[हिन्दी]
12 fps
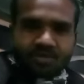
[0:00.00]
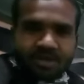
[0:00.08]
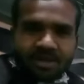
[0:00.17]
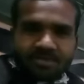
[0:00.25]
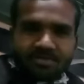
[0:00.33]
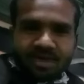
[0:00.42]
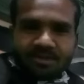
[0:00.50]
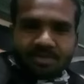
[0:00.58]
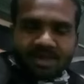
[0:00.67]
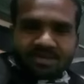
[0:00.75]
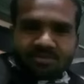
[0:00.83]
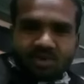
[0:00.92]
क्योंकि अभी मेरे
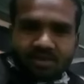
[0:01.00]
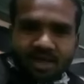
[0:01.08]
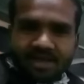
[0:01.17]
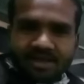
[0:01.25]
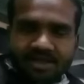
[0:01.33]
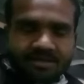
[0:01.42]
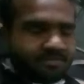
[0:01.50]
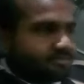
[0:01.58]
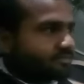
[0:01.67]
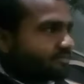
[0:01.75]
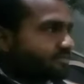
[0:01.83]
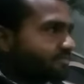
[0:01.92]
पास
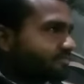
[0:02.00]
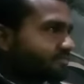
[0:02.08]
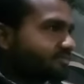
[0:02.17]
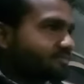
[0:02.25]
मोबाइल